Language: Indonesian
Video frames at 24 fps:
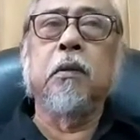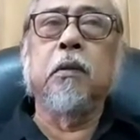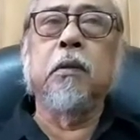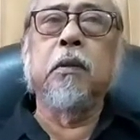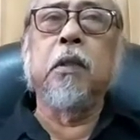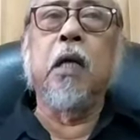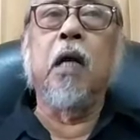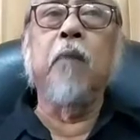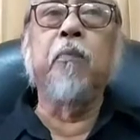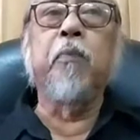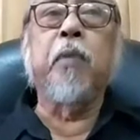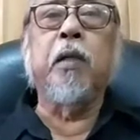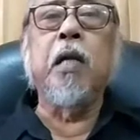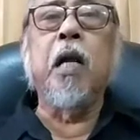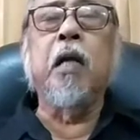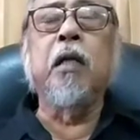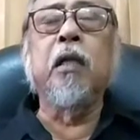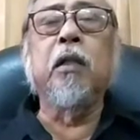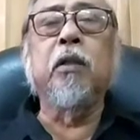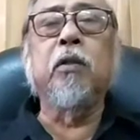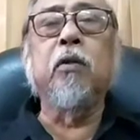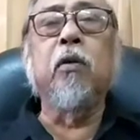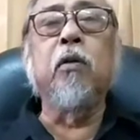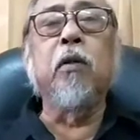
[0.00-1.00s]
yang pernah
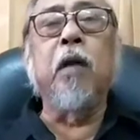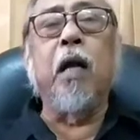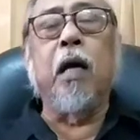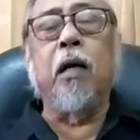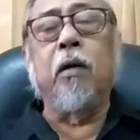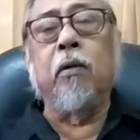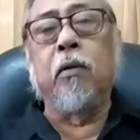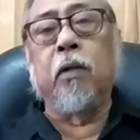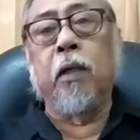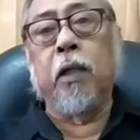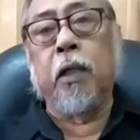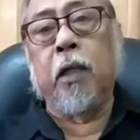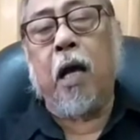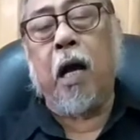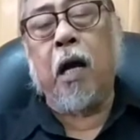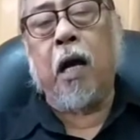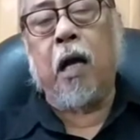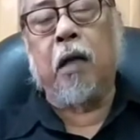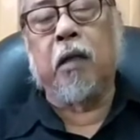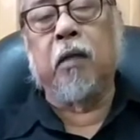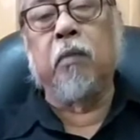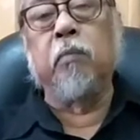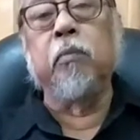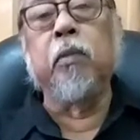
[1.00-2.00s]
ditolak oleh
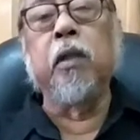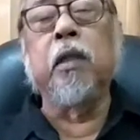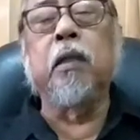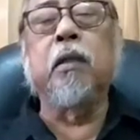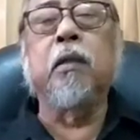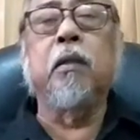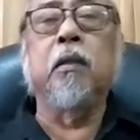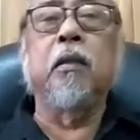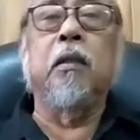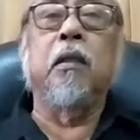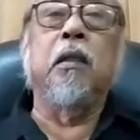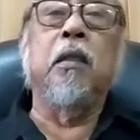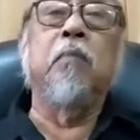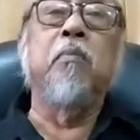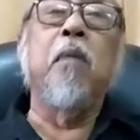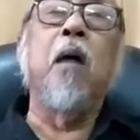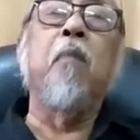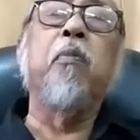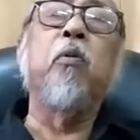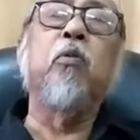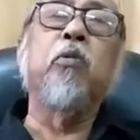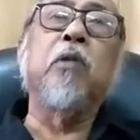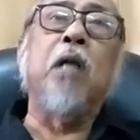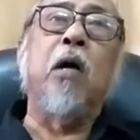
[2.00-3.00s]
akademik 50
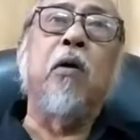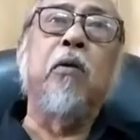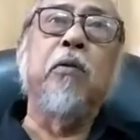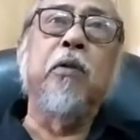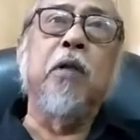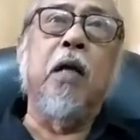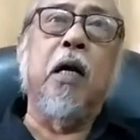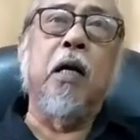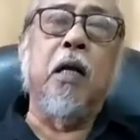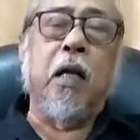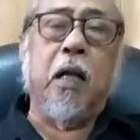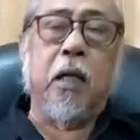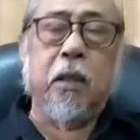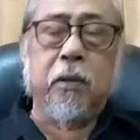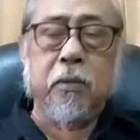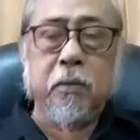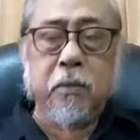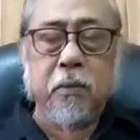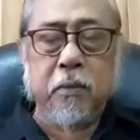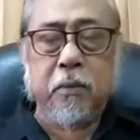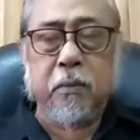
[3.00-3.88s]
tahun yang lalu.